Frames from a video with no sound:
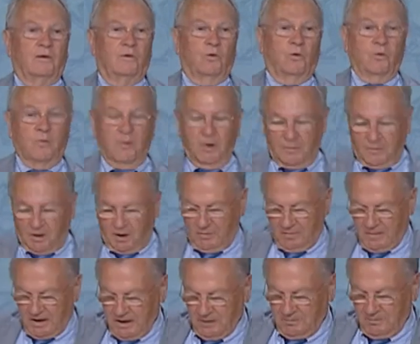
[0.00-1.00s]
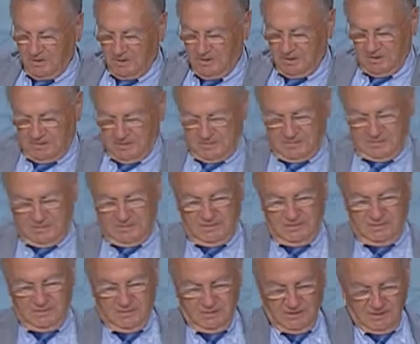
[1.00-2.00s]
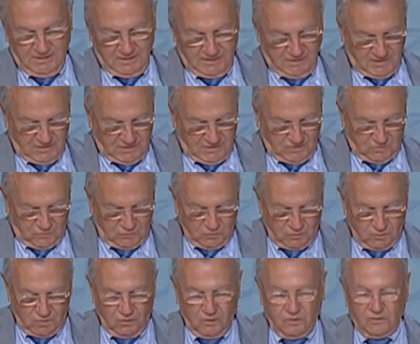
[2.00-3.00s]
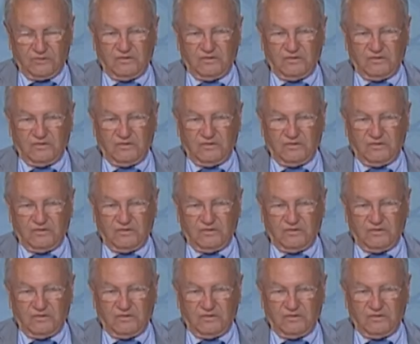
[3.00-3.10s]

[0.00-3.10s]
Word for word: au moment même où le